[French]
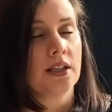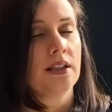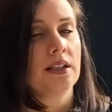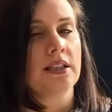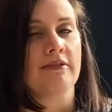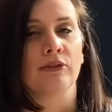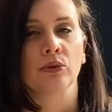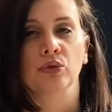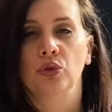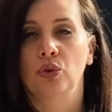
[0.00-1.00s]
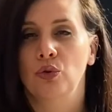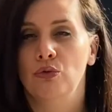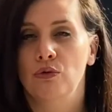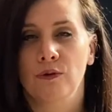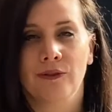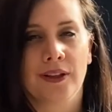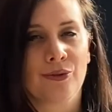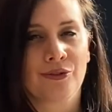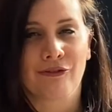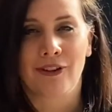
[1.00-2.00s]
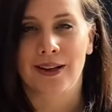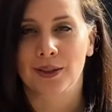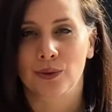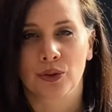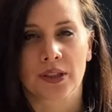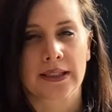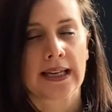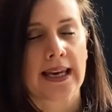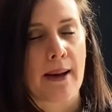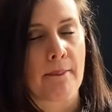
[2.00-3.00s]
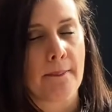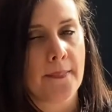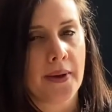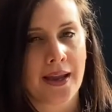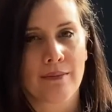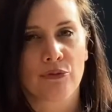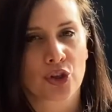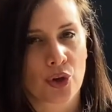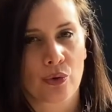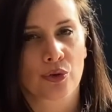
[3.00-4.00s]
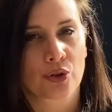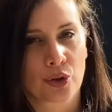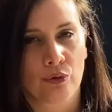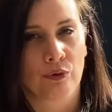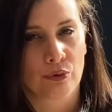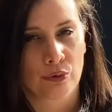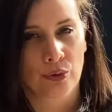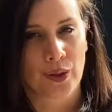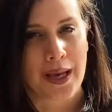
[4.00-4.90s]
ils vont trouver une façon de dire la même chose que vous,